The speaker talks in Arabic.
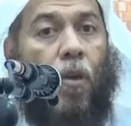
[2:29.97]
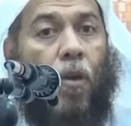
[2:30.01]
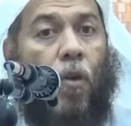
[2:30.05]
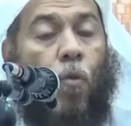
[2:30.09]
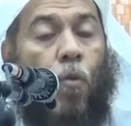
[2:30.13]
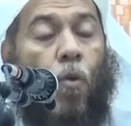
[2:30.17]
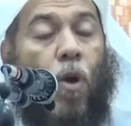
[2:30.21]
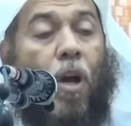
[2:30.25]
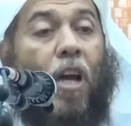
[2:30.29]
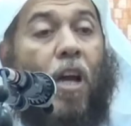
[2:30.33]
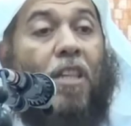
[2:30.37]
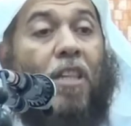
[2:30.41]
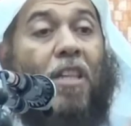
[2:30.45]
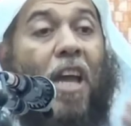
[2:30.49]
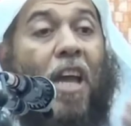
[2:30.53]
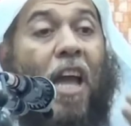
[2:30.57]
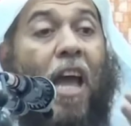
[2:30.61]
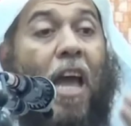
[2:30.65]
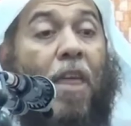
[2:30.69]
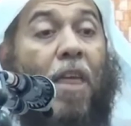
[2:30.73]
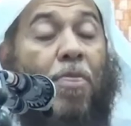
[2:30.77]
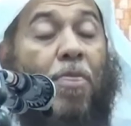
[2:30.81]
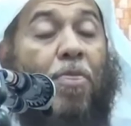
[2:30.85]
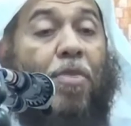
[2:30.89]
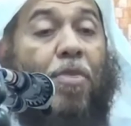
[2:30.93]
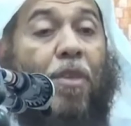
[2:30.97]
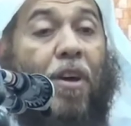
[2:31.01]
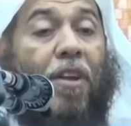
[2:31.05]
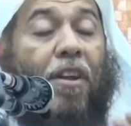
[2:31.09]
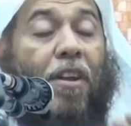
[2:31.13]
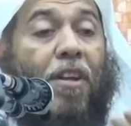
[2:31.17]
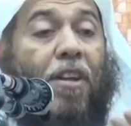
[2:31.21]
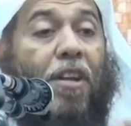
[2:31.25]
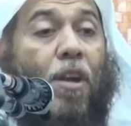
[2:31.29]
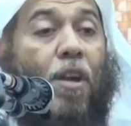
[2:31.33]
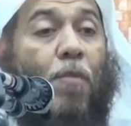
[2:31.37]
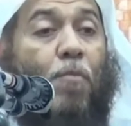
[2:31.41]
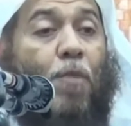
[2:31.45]
وقد حذر
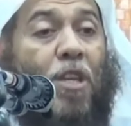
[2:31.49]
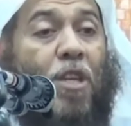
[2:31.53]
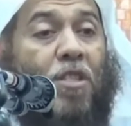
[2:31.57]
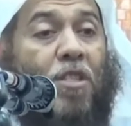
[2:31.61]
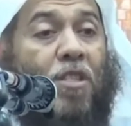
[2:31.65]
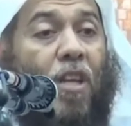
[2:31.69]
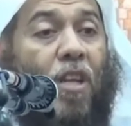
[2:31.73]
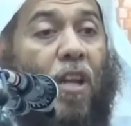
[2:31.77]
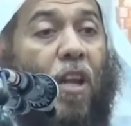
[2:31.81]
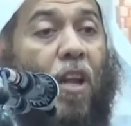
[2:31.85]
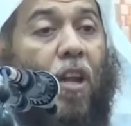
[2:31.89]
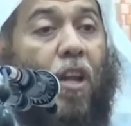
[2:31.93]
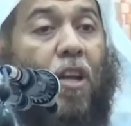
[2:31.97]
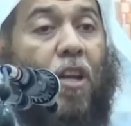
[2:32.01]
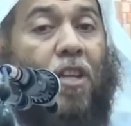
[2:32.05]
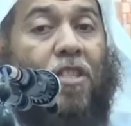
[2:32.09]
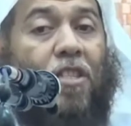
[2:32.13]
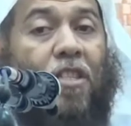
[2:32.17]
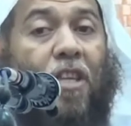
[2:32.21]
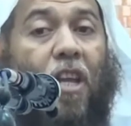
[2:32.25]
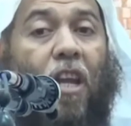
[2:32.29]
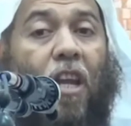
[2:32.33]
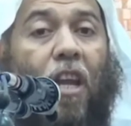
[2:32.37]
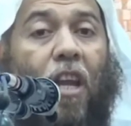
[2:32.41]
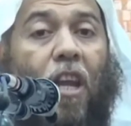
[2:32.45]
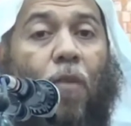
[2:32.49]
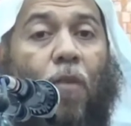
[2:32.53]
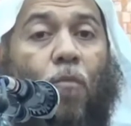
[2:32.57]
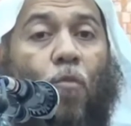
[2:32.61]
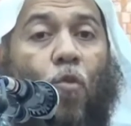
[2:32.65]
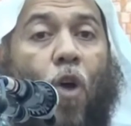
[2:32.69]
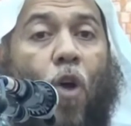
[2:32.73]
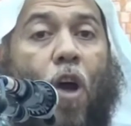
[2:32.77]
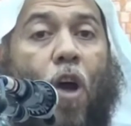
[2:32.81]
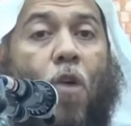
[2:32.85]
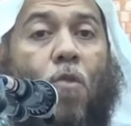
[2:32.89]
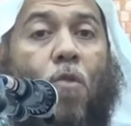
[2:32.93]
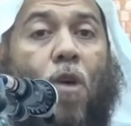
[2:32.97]
النبي صلى الله عليه وسلم
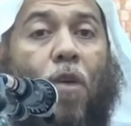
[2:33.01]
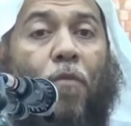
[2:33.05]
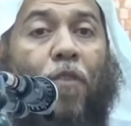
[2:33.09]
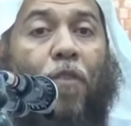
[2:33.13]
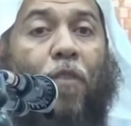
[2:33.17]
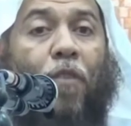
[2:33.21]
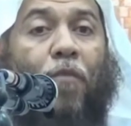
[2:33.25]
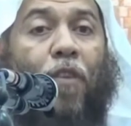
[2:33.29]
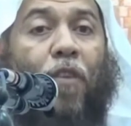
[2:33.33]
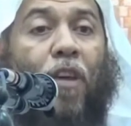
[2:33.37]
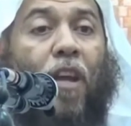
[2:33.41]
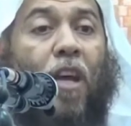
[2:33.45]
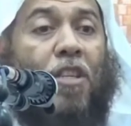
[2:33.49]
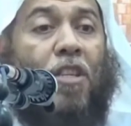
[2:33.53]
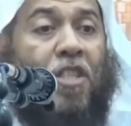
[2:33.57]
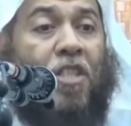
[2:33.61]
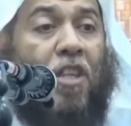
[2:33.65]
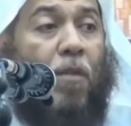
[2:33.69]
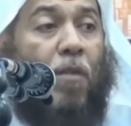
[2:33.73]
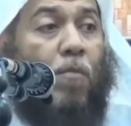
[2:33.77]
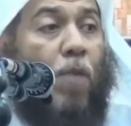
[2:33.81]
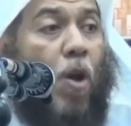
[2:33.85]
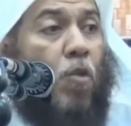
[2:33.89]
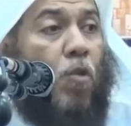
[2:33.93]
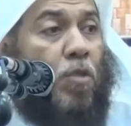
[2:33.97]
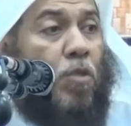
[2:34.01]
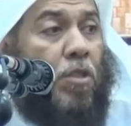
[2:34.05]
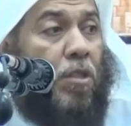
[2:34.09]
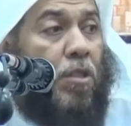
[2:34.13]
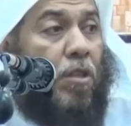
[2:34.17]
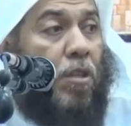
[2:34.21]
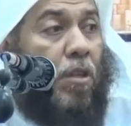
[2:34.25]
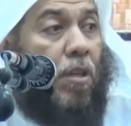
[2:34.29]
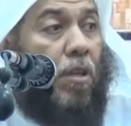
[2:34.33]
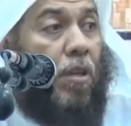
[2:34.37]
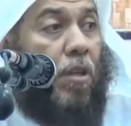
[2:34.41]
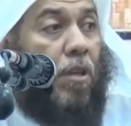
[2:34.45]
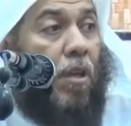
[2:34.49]
وهو في فراش الموت
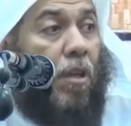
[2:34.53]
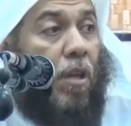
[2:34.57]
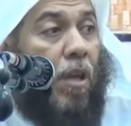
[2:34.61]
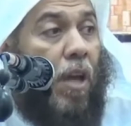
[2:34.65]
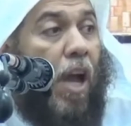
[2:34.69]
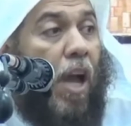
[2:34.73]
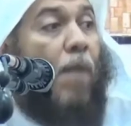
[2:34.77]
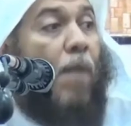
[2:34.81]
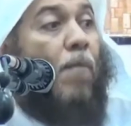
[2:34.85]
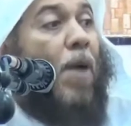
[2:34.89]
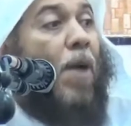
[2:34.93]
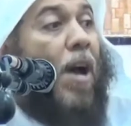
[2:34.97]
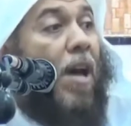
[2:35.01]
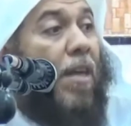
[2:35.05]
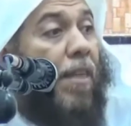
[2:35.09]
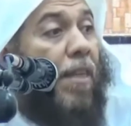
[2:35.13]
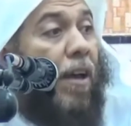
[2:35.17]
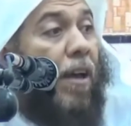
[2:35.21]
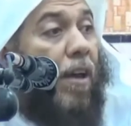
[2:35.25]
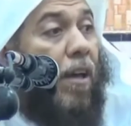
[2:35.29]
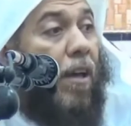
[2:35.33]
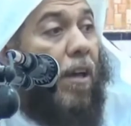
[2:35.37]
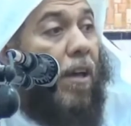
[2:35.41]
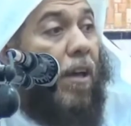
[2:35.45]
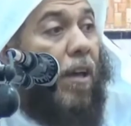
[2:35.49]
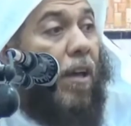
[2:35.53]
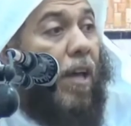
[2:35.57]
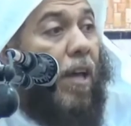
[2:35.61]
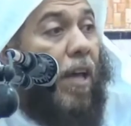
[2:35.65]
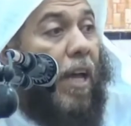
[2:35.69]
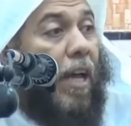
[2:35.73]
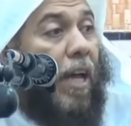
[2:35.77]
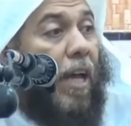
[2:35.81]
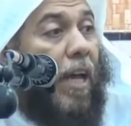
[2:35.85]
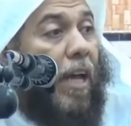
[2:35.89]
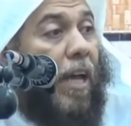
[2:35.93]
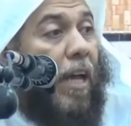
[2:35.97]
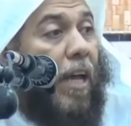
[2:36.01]
عن ماذا
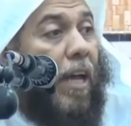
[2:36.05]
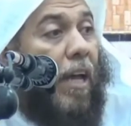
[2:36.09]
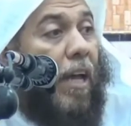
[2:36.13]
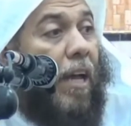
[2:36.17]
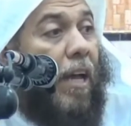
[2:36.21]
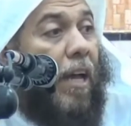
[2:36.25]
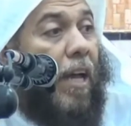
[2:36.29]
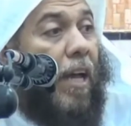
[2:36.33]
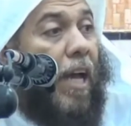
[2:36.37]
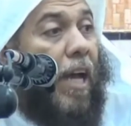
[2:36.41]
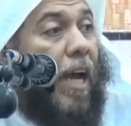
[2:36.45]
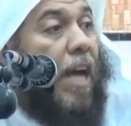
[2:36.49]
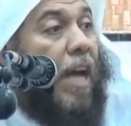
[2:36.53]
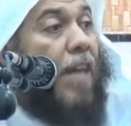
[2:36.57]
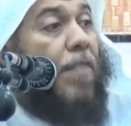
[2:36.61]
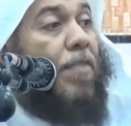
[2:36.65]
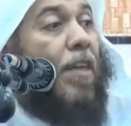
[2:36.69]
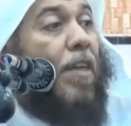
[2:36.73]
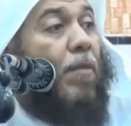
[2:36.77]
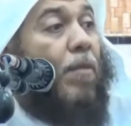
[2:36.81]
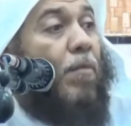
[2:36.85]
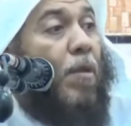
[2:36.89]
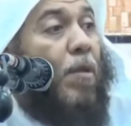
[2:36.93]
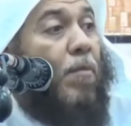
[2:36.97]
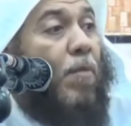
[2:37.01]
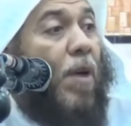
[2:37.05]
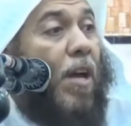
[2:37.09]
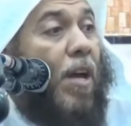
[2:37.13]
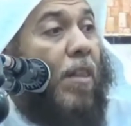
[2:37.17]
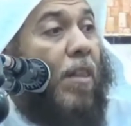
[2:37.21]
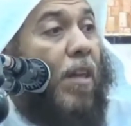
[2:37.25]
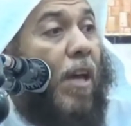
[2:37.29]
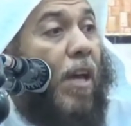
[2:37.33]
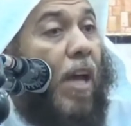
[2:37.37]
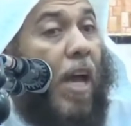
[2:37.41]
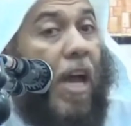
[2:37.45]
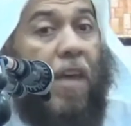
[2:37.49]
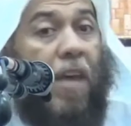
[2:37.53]
حذر من ماذا
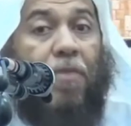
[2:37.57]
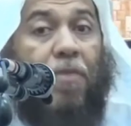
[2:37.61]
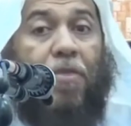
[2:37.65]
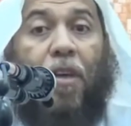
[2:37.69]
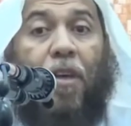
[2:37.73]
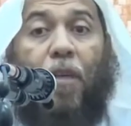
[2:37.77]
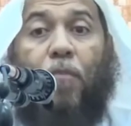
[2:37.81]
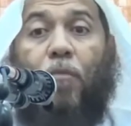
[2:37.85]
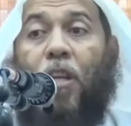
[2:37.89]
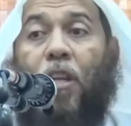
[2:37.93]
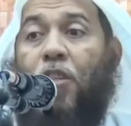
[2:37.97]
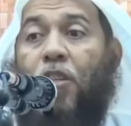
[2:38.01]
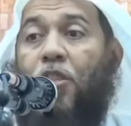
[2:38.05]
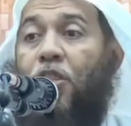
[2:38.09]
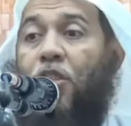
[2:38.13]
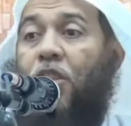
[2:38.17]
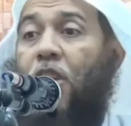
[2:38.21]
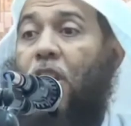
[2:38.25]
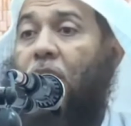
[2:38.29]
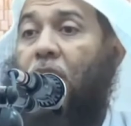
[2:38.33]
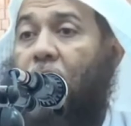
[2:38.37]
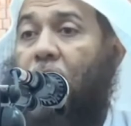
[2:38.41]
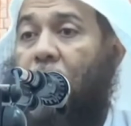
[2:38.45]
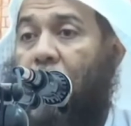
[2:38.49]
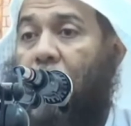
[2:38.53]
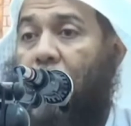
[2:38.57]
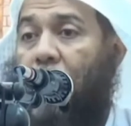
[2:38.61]
حذر من الشرك